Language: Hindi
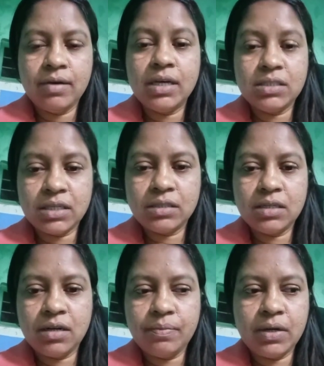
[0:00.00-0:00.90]
वाइस
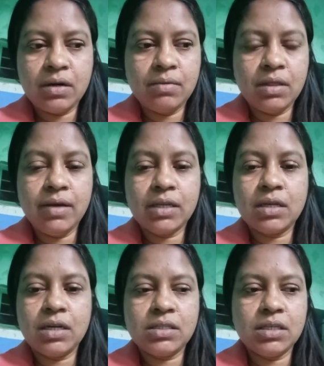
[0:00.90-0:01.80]
चांसलर पर मतलब एक
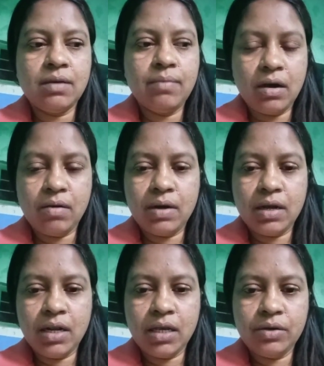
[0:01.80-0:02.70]
तरह से दबाव
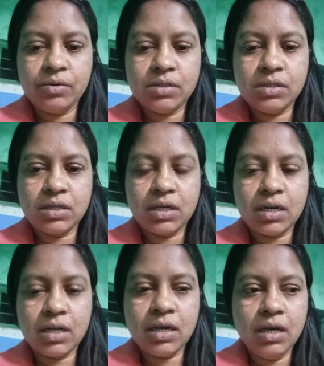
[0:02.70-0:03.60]
बनाने की कोशिश कर
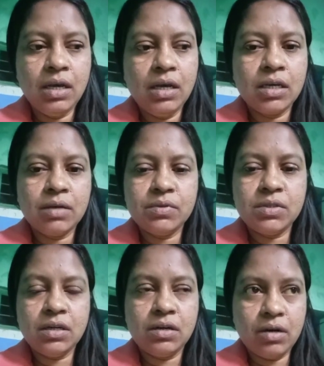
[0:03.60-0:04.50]
रहे हैं कि
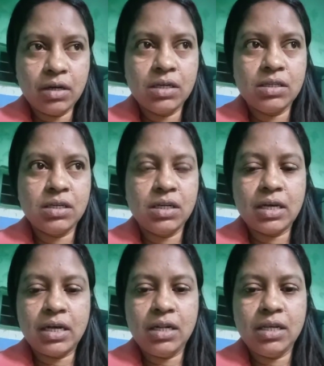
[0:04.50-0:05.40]
मुझे नौकरी से
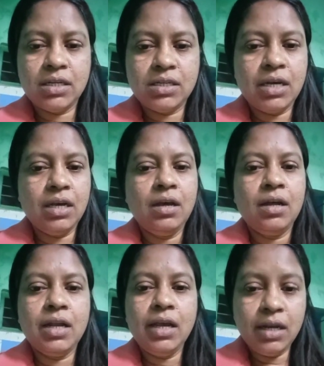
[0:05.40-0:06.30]
निकाल दिया जाए
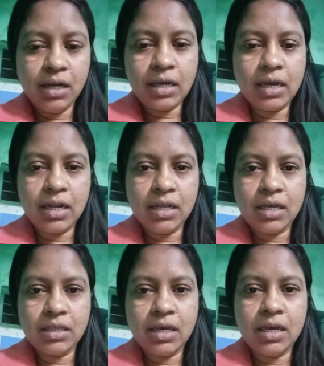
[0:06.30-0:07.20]
नहीं निकाला
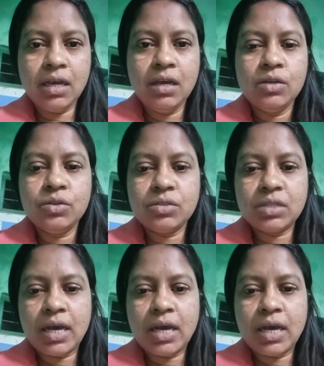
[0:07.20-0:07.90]
जाता है तो